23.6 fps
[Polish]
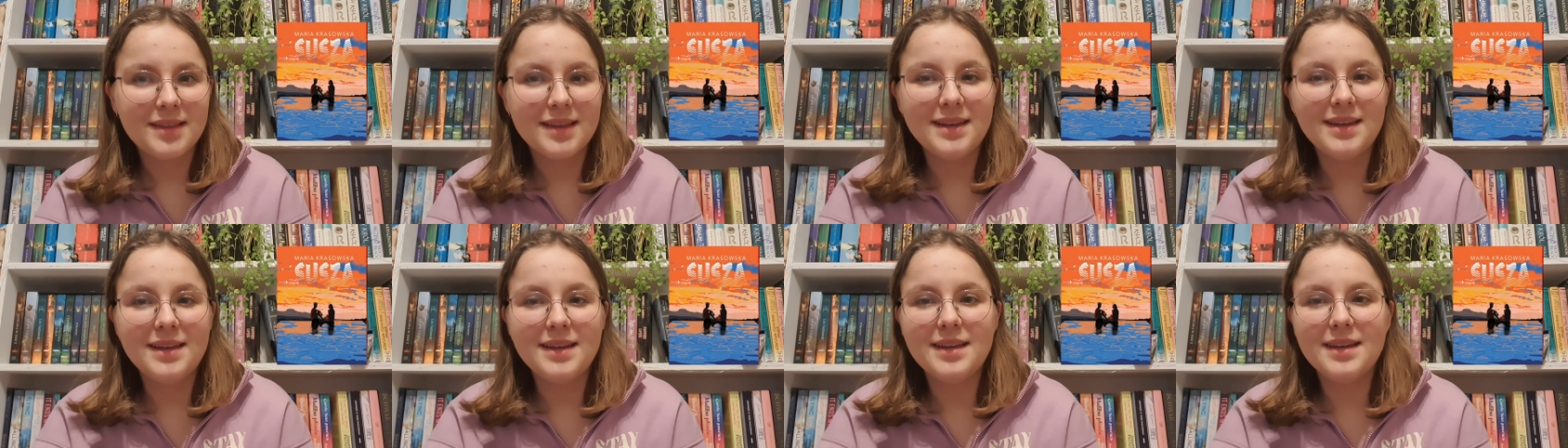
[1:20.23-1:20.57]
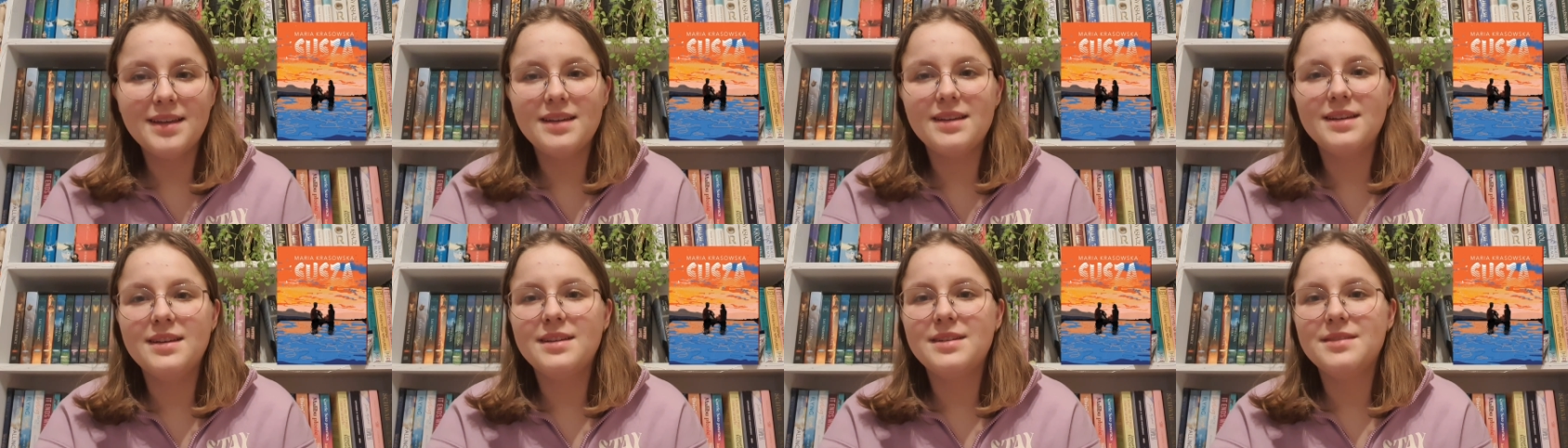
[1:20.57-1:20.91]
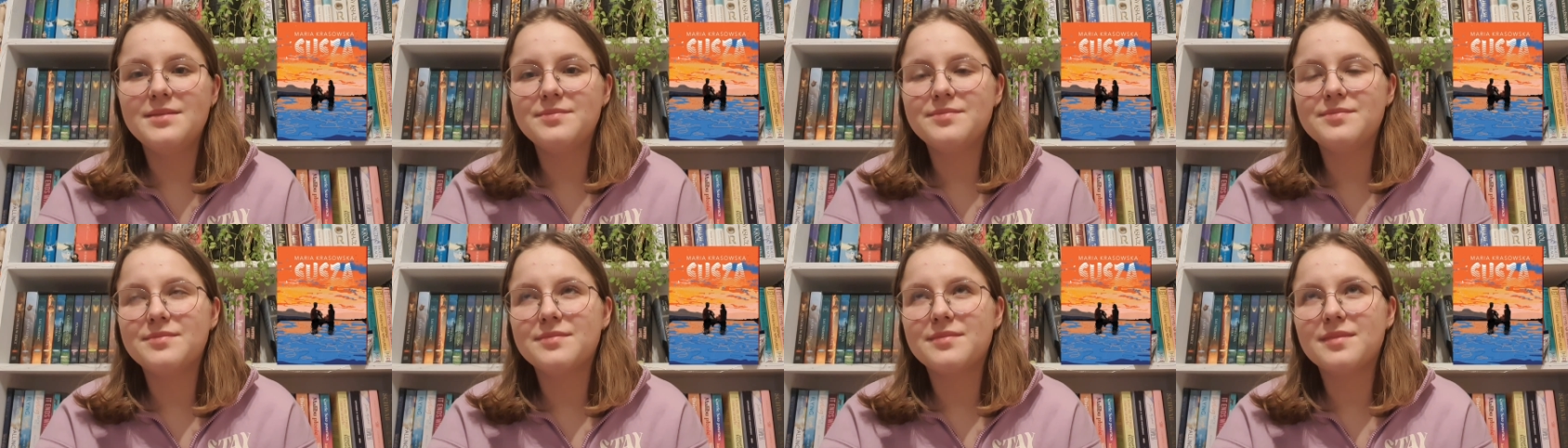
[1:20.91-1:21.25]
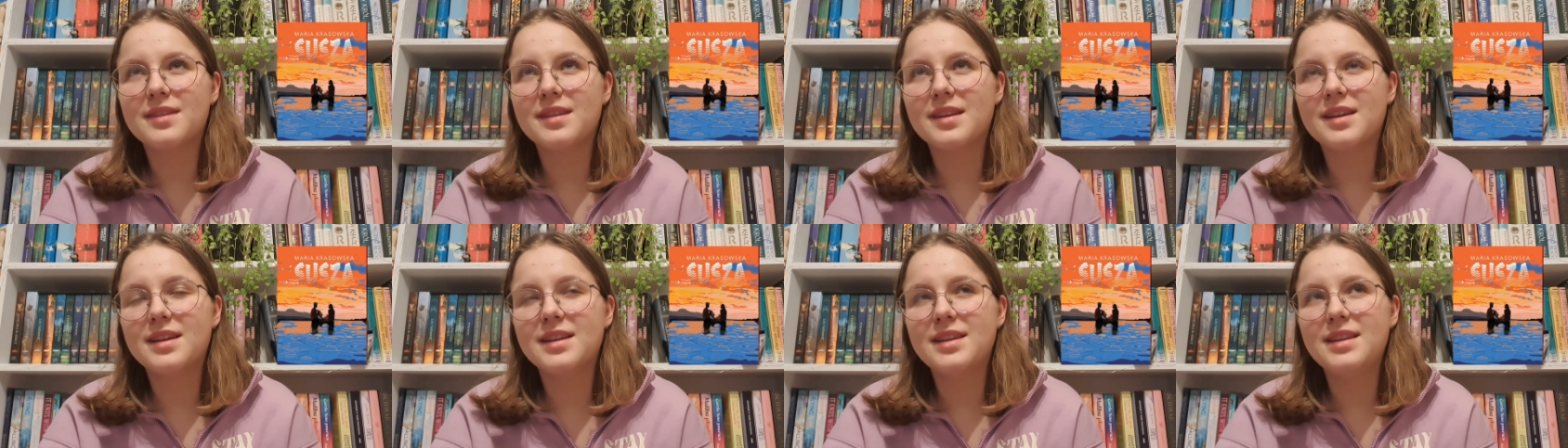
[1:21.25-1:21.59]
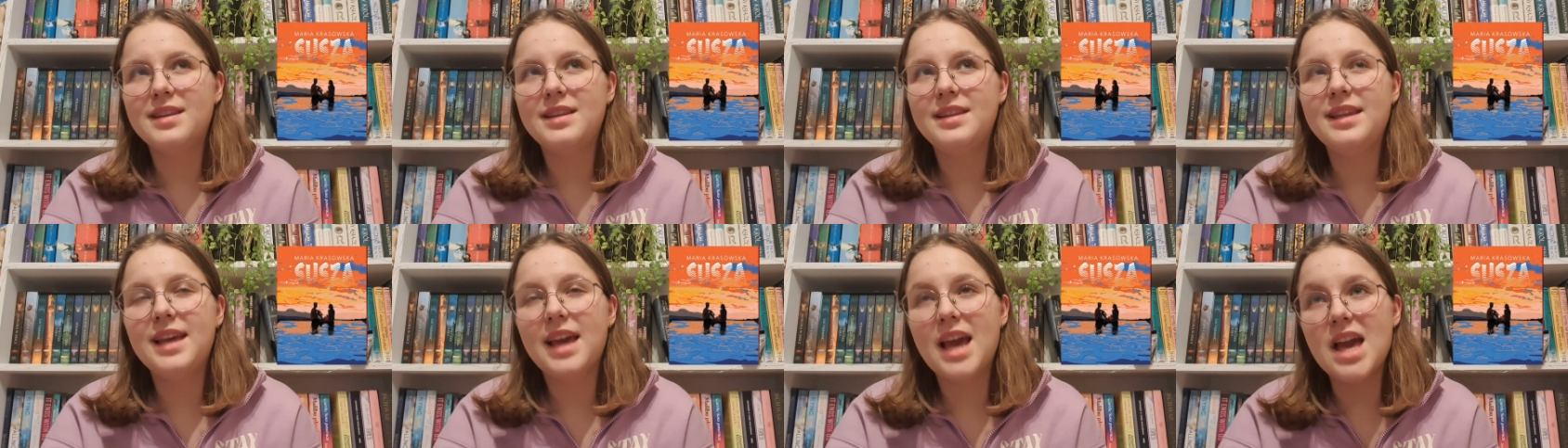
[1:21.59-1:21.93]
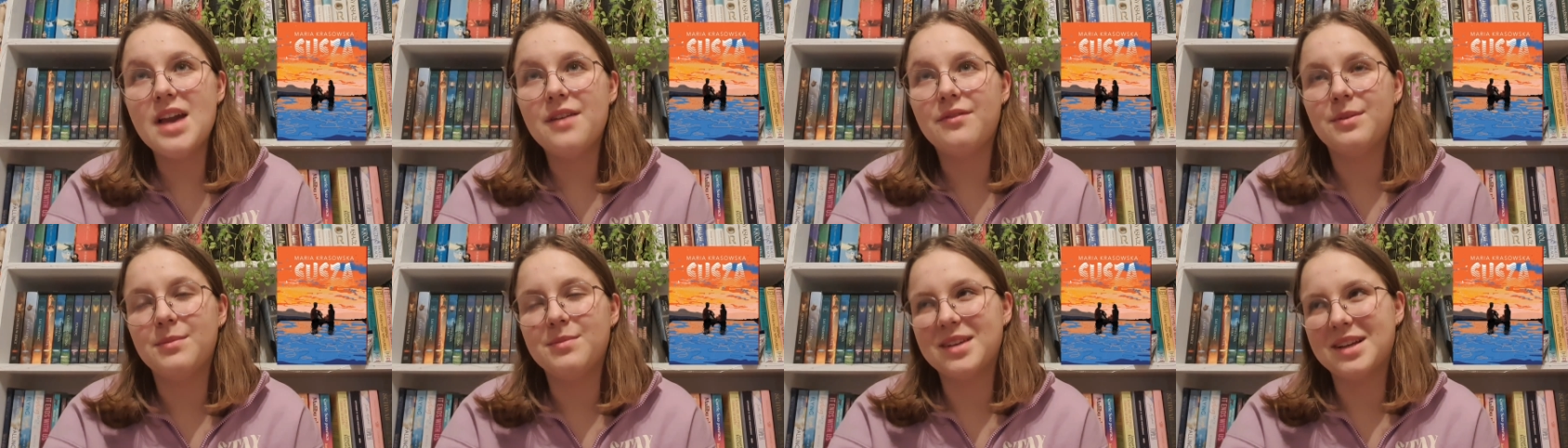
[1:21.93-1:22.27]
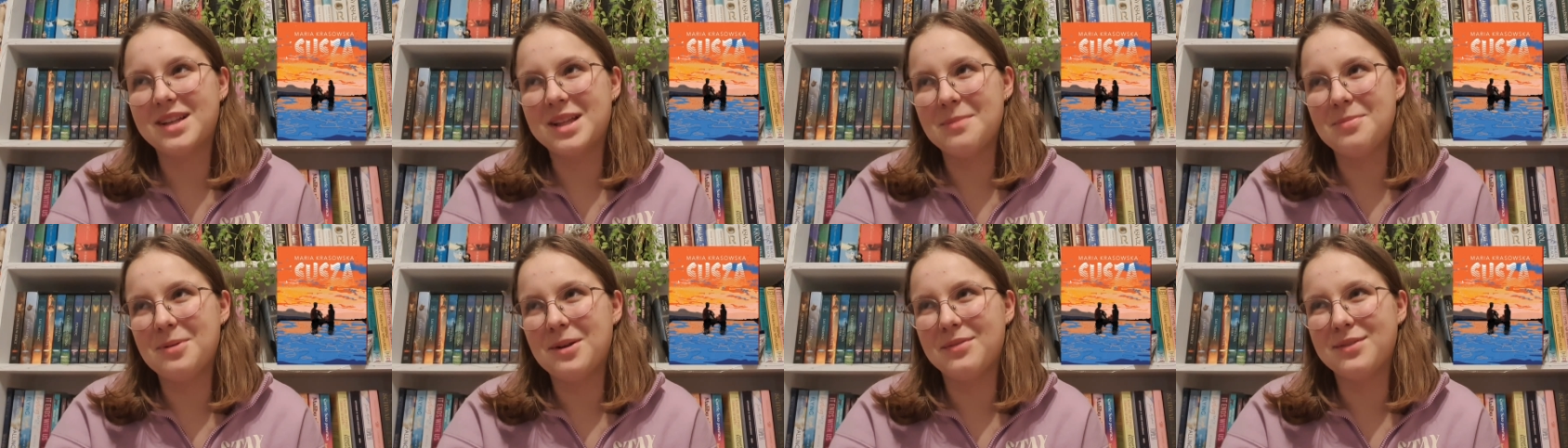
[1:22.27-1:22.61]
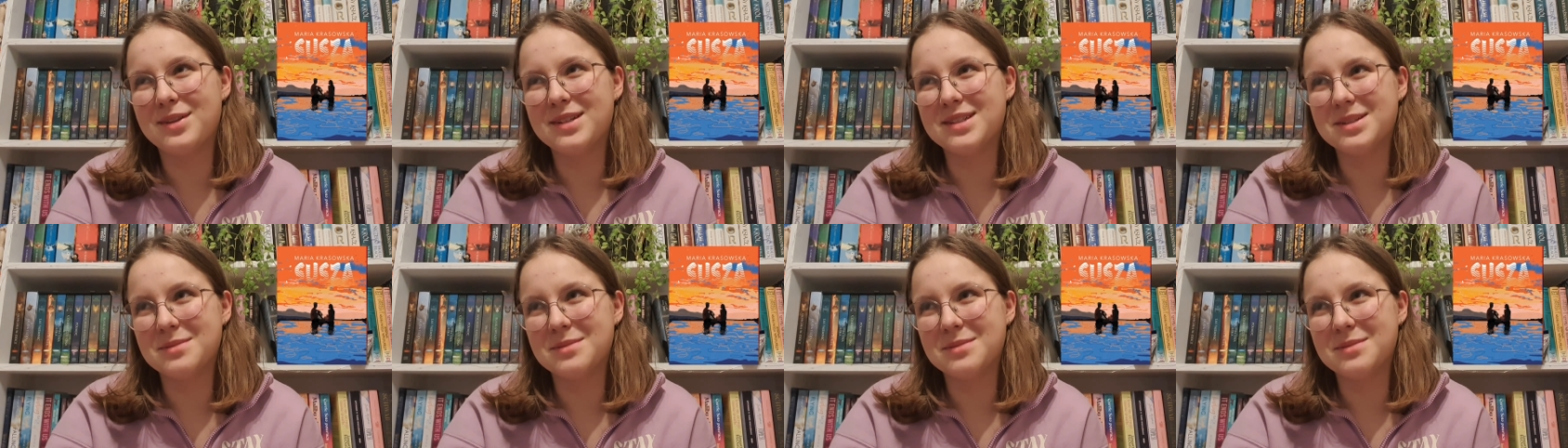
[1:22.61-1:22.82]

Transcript: i nie wiem tak naprawdę,